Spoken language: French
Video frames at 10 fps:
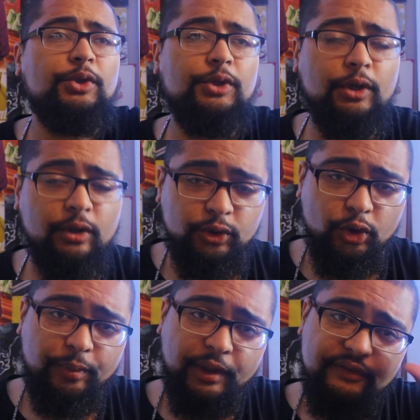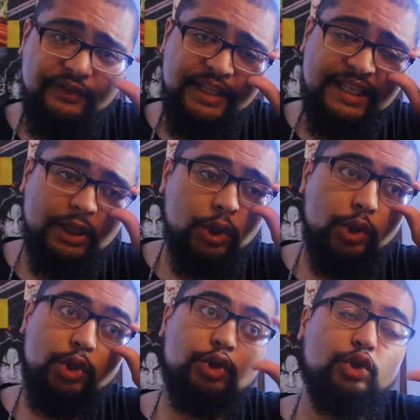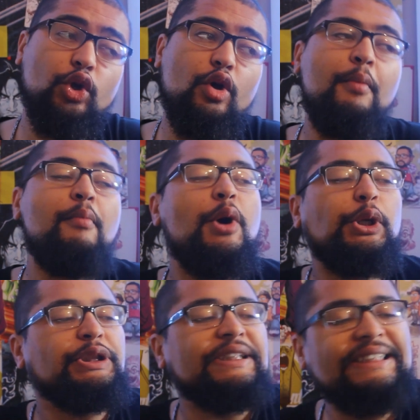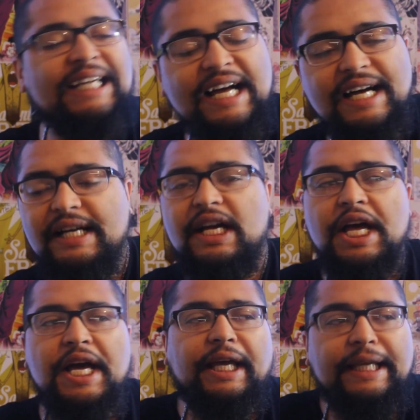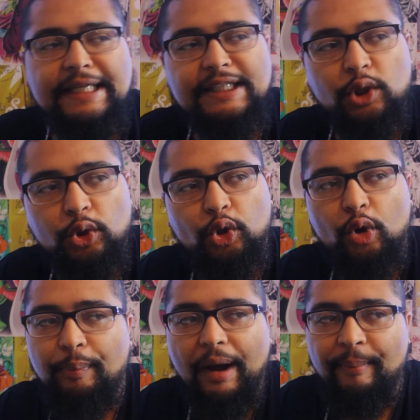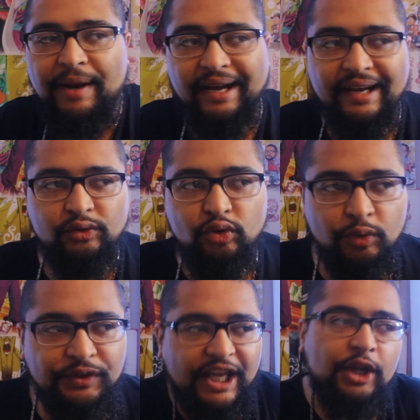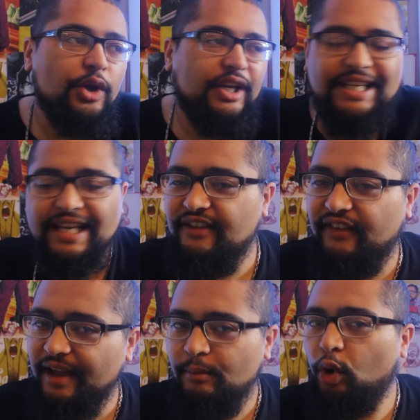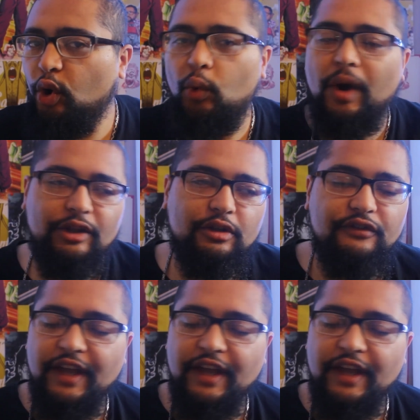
autant te prévenir que ce manga risque de pas plaire à tout le monde. D'ailleurs, il est vraiment loin de